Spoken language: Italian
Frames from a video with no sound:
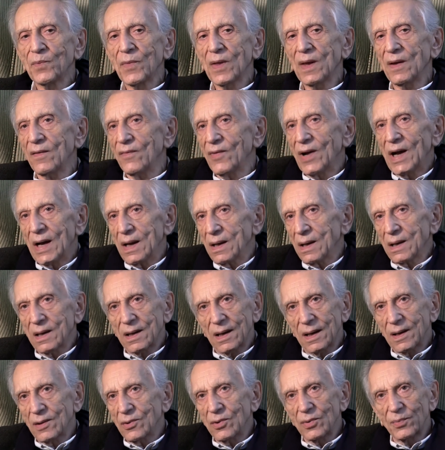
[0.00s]
che vale,
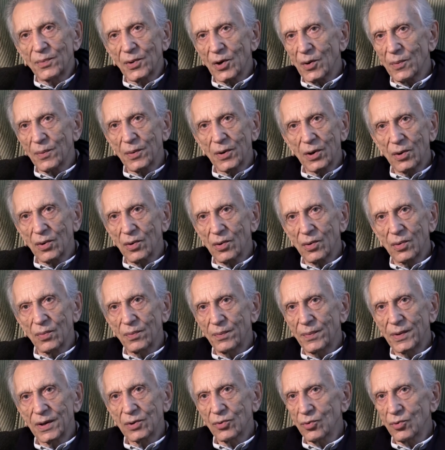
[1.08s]
credo, proprio per